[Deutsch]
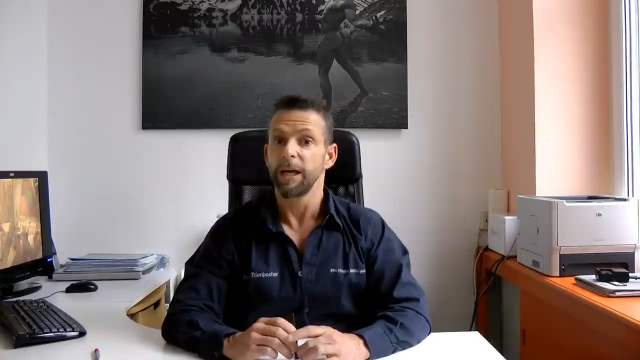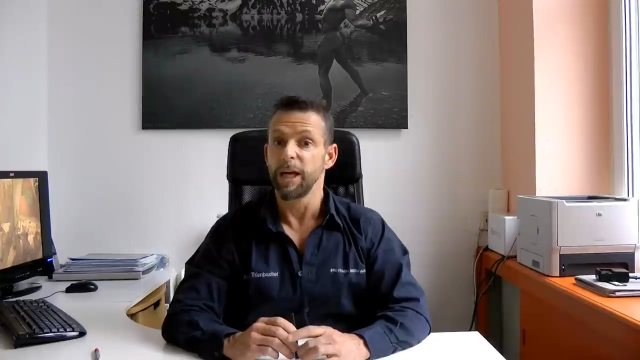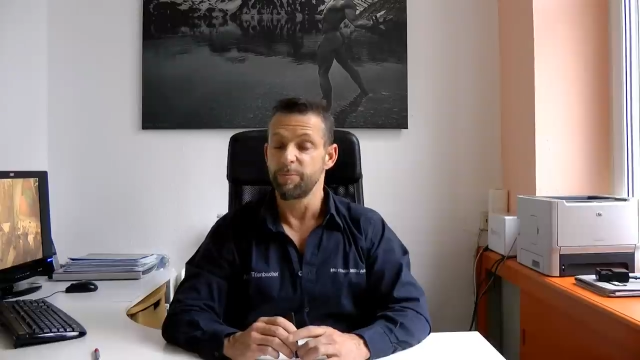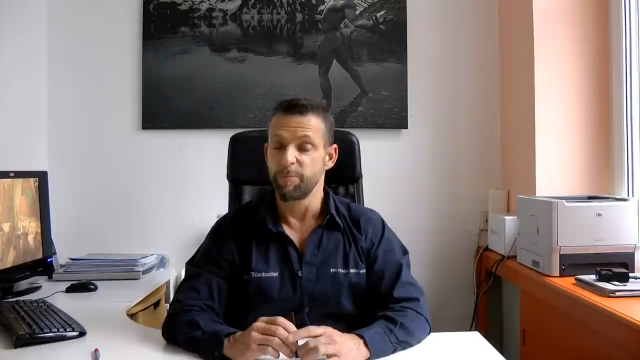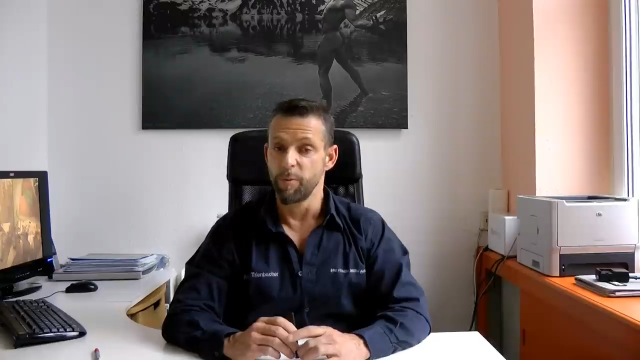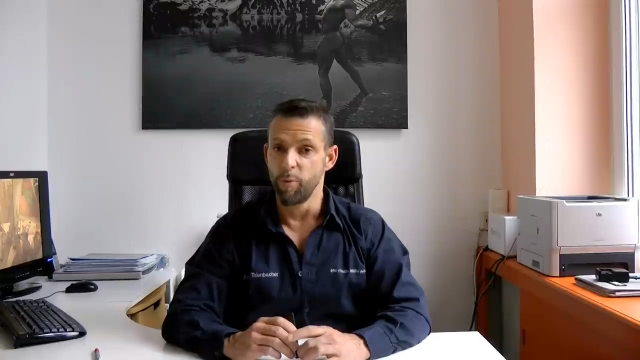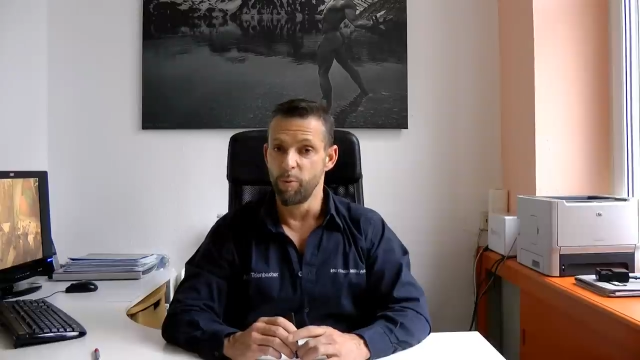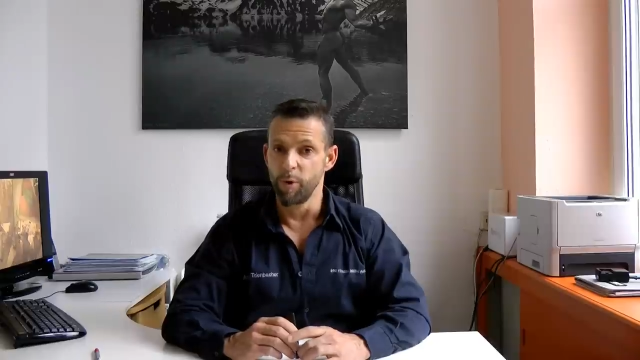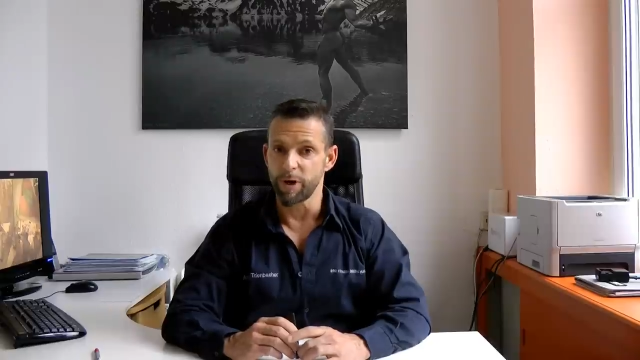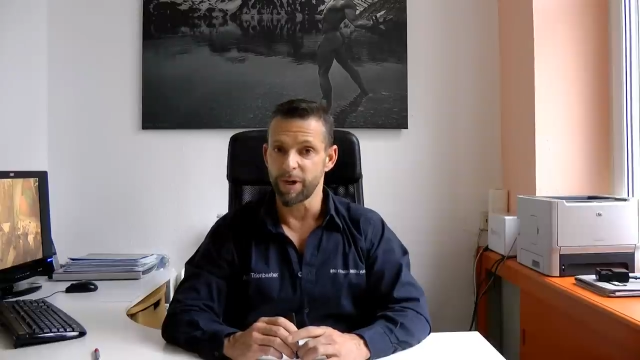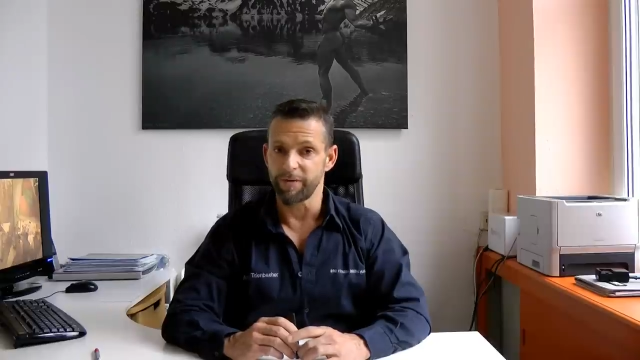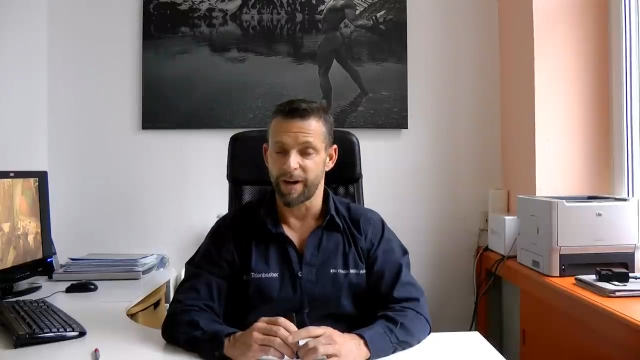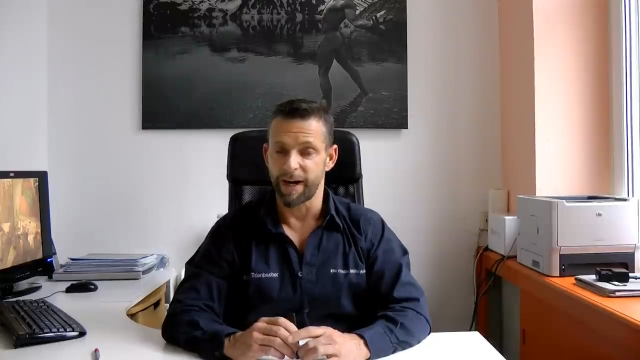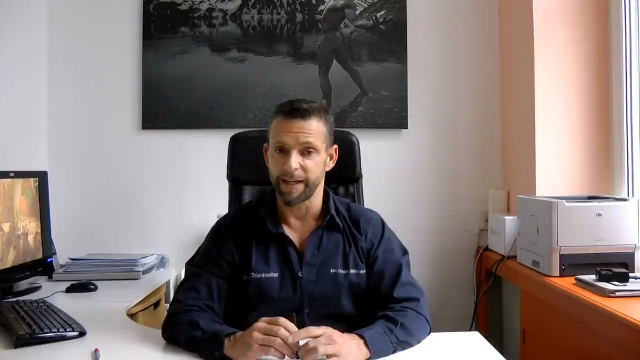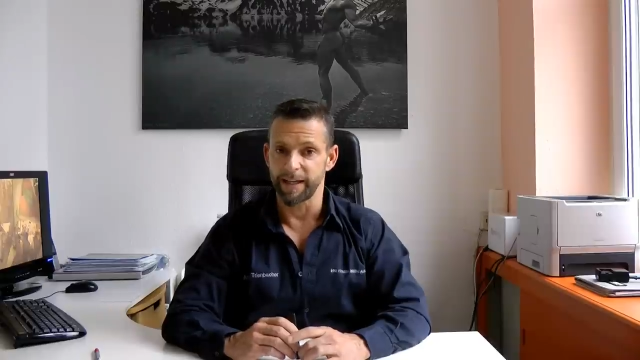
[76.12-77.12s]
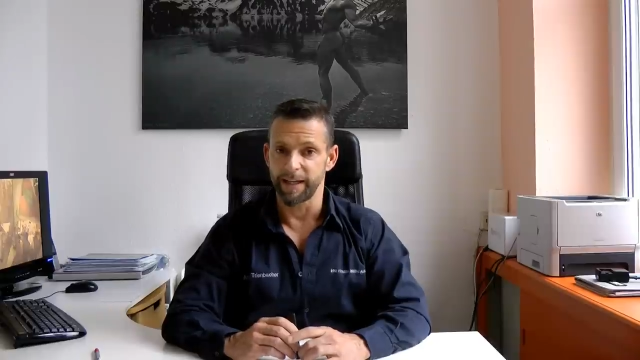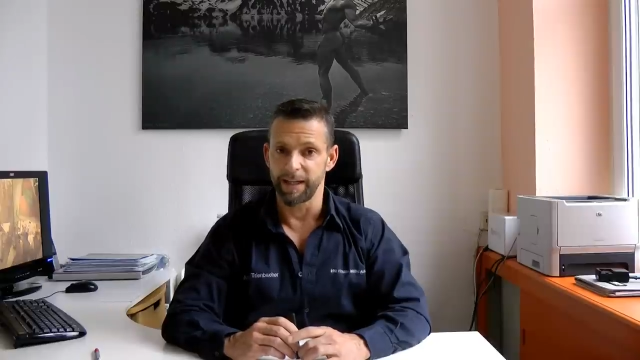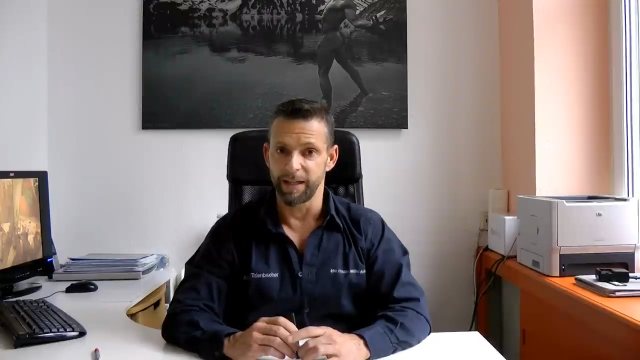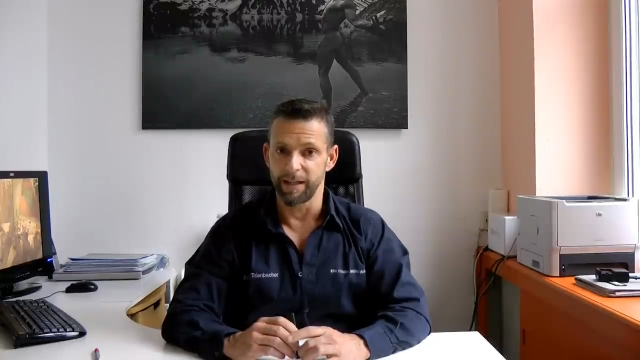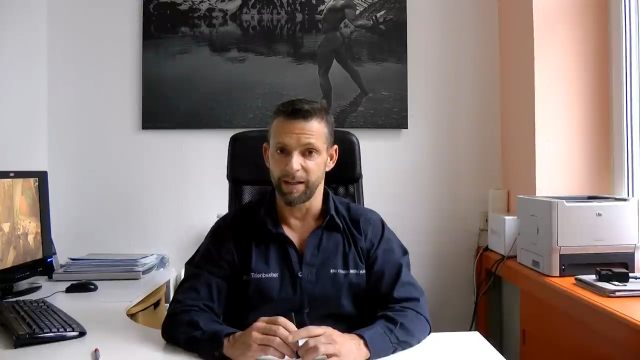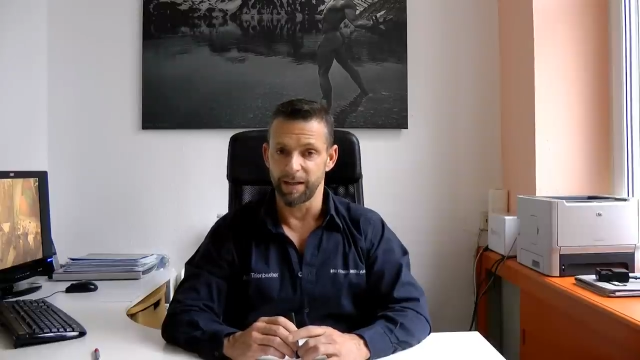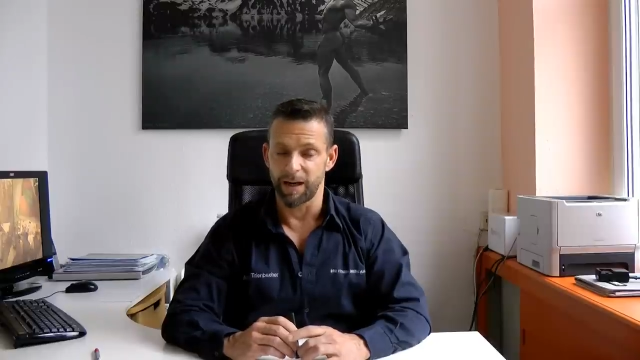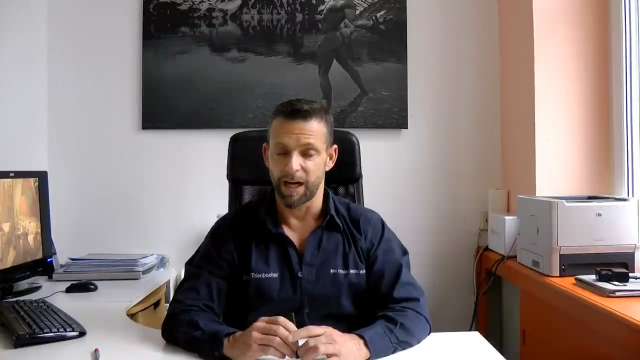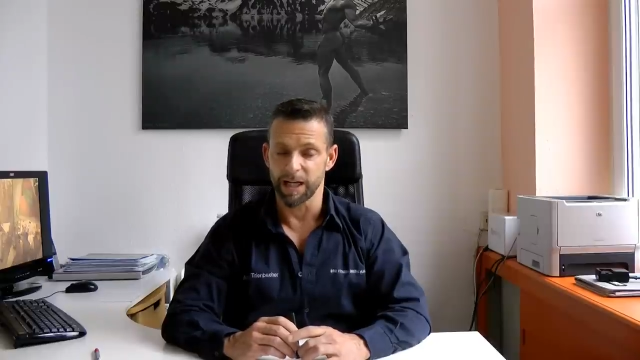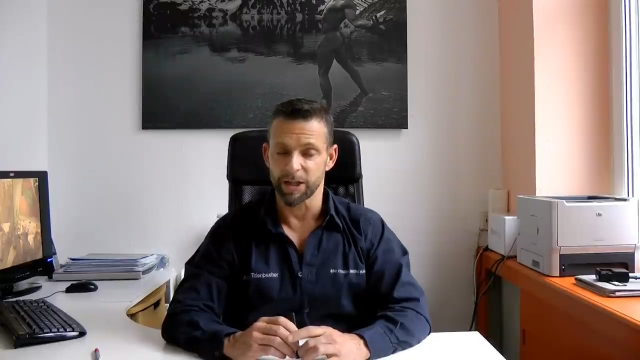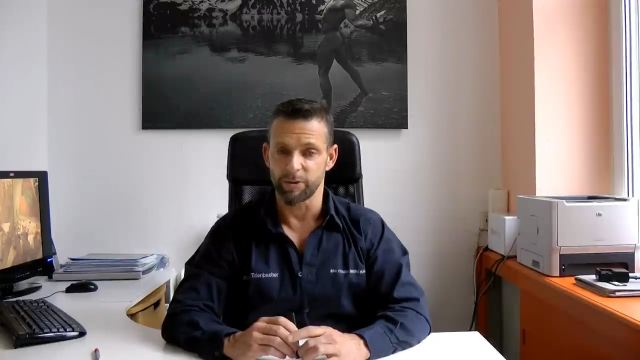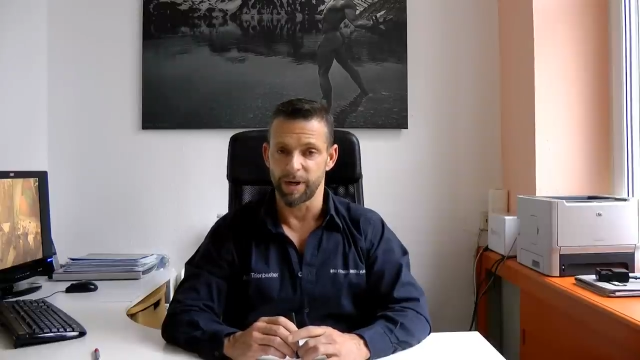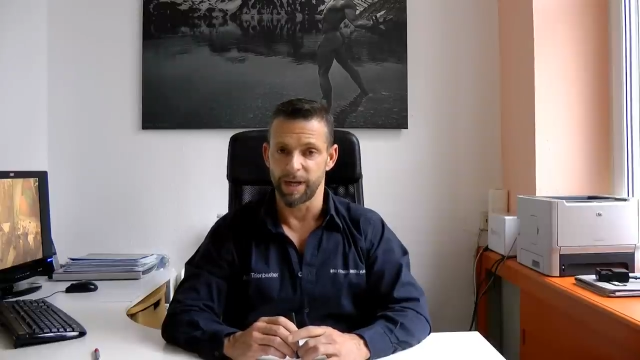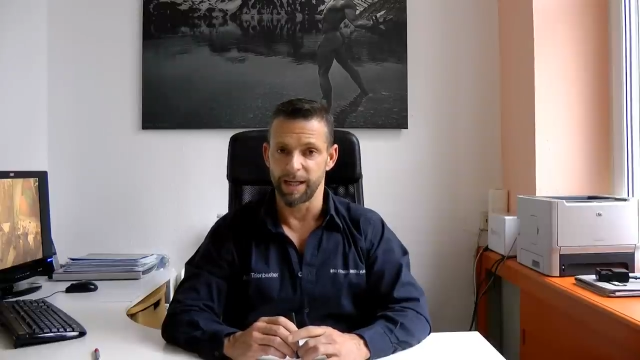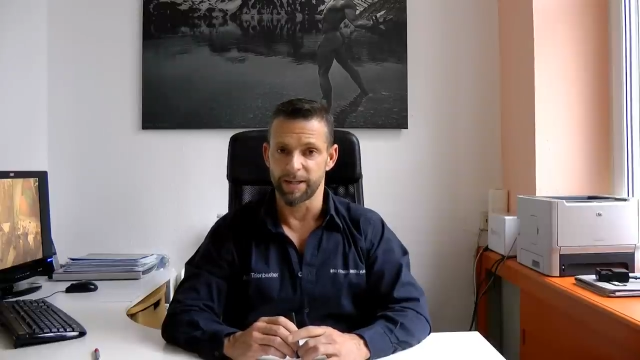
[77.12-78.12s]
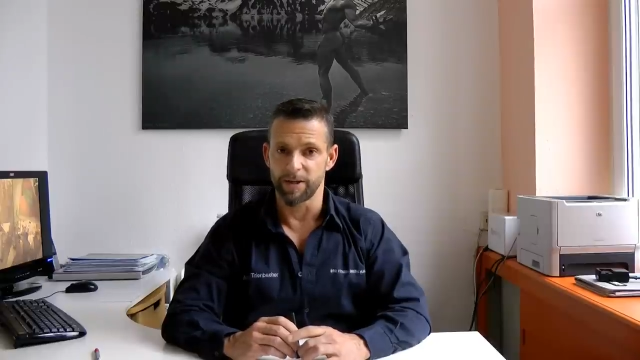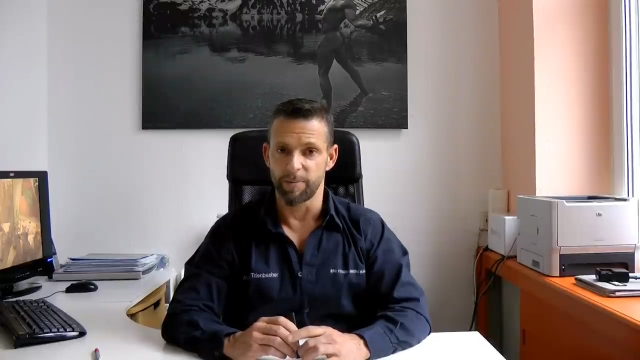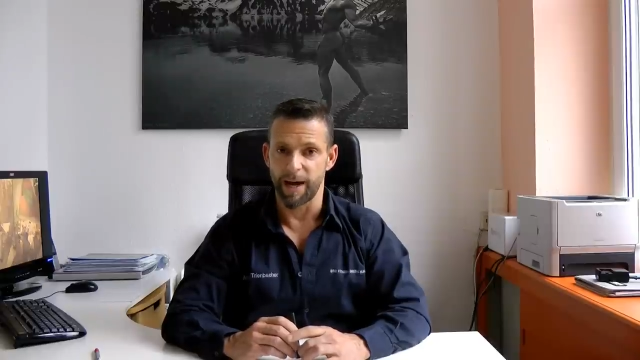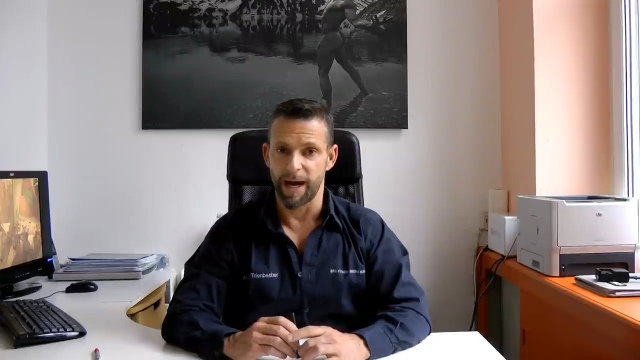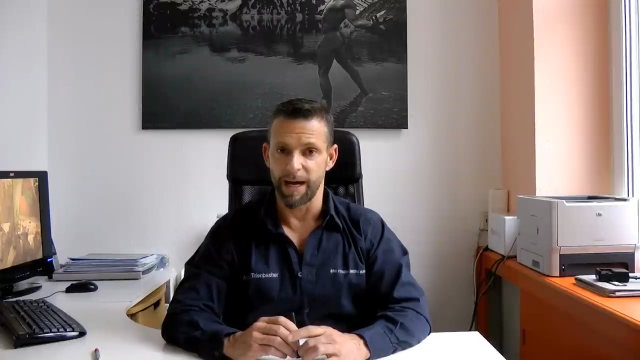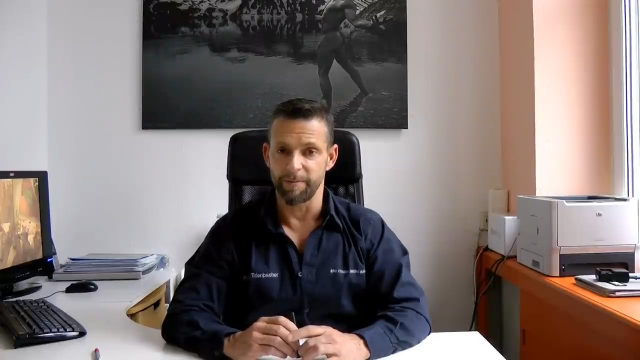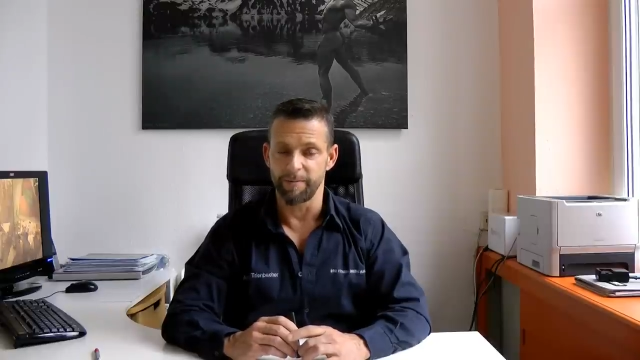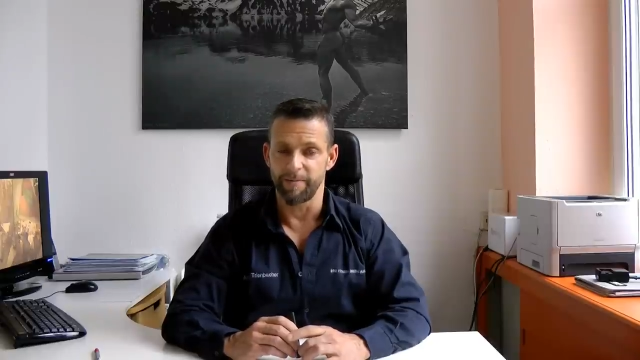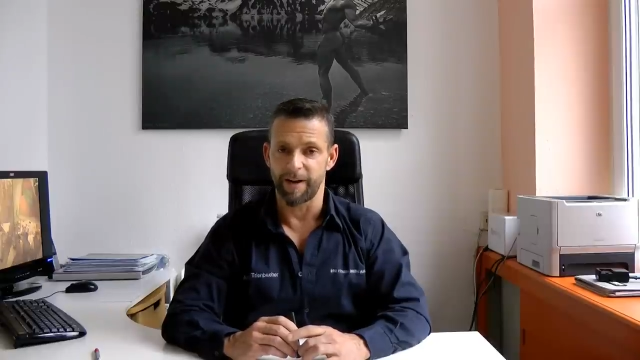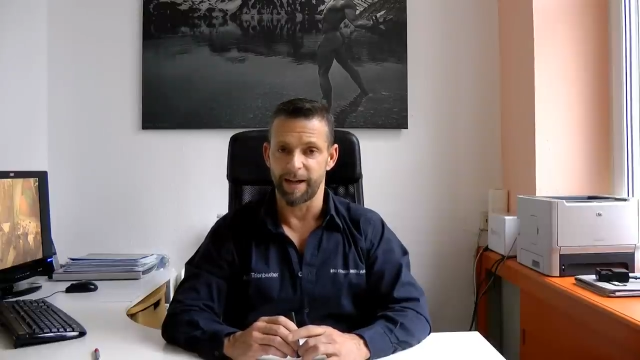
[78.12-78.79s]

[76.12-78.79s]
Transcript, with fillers: Ich bemühe mich weiterhin aktuell zu bleiben,